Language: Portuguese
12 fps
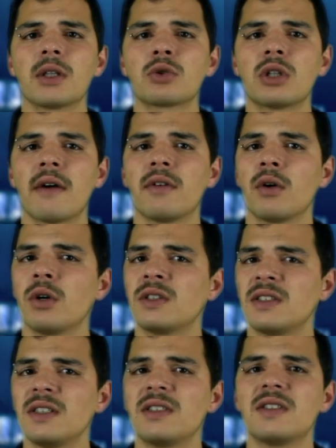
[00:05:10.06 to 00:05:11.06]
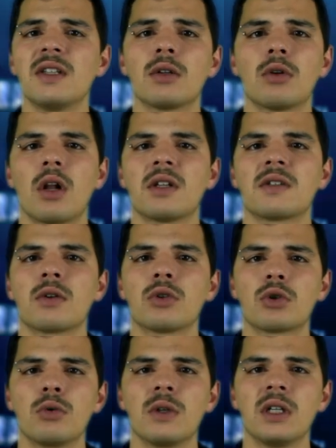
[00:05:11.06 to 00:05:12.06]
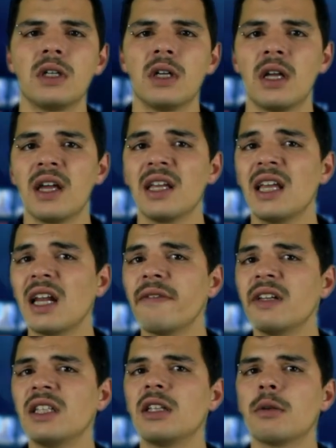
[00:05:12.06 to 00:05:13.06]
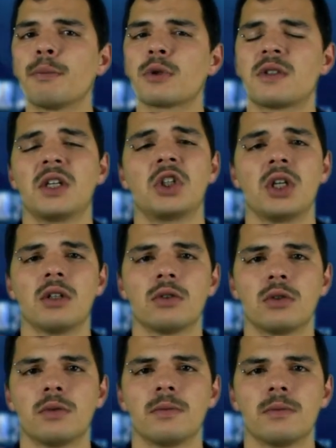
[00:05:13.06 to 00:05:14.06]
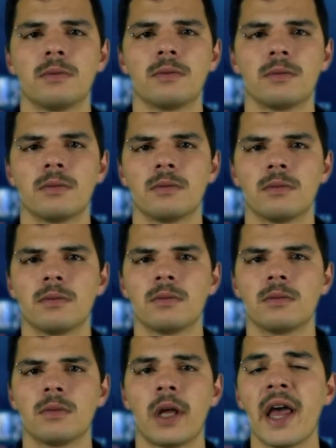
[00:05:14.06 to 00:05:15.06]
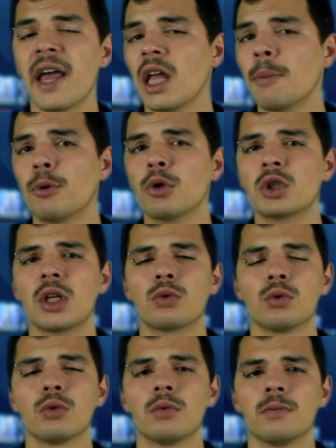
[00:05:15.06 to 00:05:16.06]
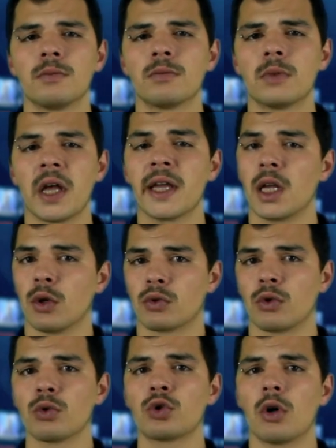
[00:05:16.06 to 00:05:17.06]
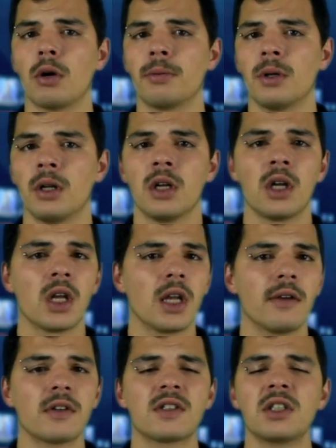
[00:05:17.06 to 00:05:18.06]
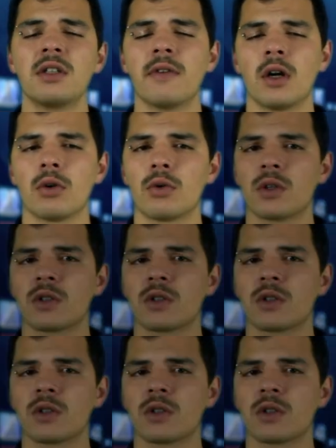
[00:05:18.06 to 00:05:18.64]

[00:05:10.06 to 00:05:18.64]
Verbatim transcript: custava 805 dólares a construir e era vendida por 600. E por hoje é tudo. Eu sou o Shop e vocês tiveram com a